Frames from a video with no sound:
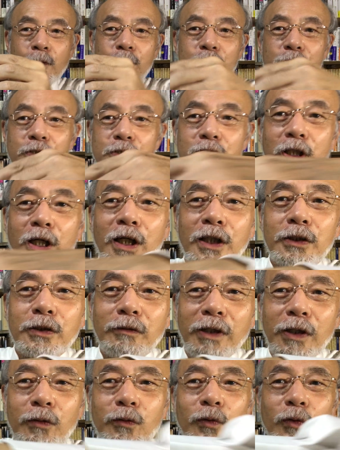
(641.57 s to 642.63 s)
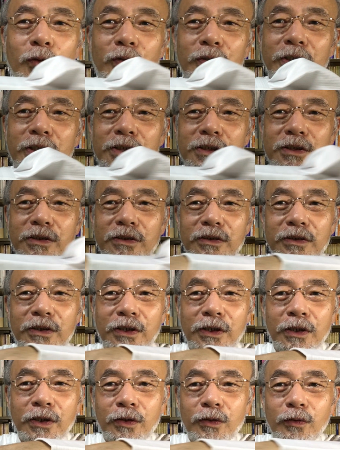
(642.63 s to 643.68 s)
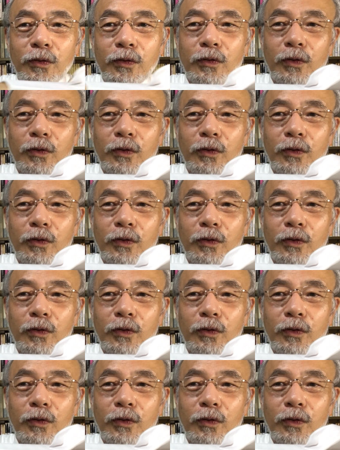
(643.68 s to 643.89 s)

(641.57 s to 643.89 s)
傷跡はここです。こ